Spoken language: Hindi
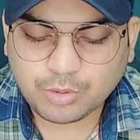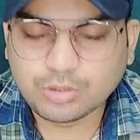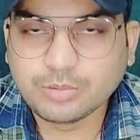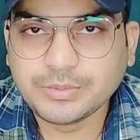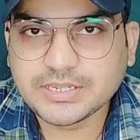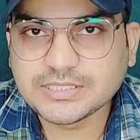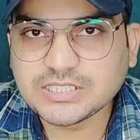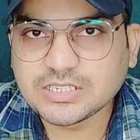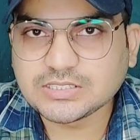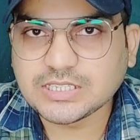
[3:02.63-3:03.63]
वॉल्यूम इंक्रीज
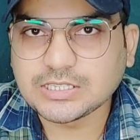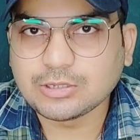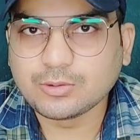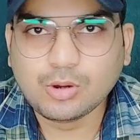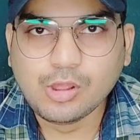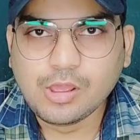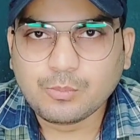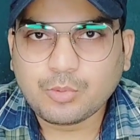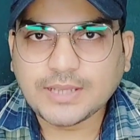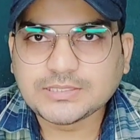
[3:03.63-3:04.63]
करना चाहते हो
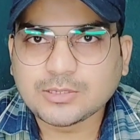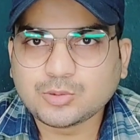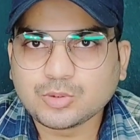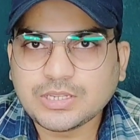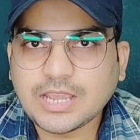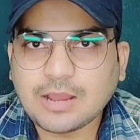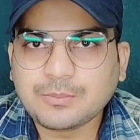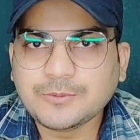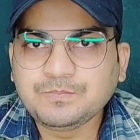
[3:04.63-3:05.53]
वॉइस का जो कि आप